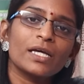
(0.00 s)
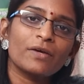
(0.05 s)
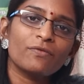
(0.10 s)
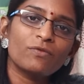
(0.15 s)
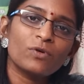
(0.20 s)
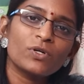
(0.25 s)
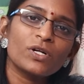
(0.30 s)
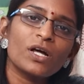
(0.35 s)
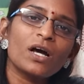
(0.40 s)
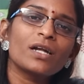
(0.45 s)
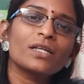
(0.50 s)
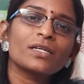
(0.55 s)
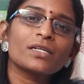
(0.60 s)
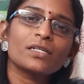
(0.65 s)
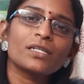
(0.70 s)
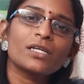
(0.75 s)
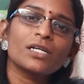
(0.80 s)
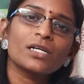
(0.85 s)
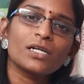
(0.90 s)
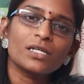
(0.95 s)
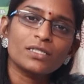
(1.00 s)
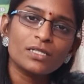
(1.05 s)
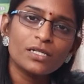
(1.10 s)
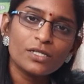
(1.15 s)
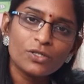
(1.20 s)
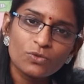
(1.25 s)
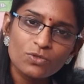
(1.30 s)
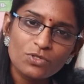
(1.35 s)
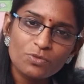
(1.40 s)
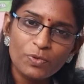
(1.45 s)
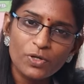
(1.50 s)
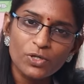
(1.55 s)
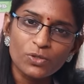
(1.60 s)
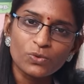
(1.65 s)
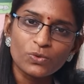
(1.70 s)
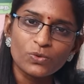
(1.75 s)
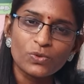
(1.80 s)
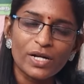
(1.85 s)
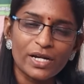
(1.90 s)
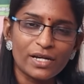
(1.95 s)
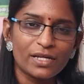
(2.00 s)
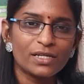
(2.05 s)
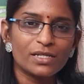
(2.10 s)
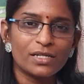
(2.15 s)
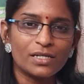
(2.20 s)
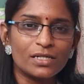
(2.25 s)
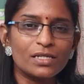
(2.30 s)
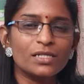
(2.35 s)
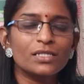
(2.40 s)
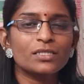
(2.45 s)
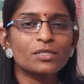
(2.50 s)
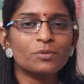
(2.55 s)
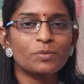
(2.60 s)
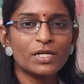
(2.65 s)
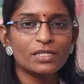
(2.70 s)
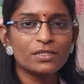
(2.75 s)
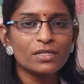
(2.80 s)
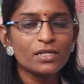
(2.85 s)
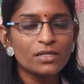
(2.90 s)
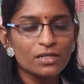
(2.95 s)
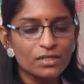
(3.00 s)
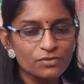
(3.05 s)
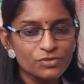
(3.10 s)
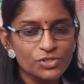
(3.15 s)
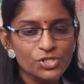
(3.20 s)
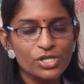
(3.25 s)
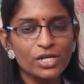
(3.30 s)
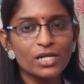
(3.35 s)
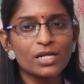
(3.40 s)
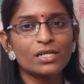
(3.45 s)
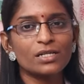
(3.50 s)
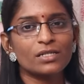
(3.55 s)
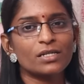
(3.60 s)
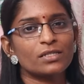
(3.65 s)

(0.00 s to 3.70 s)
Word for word: எவ்வளோ நாளைக்கு நீங்கள் அதை யூஸ் பண்ணணும்னு நினைக்கிறீங்க இந்த மாதிரியான விஷயங்களை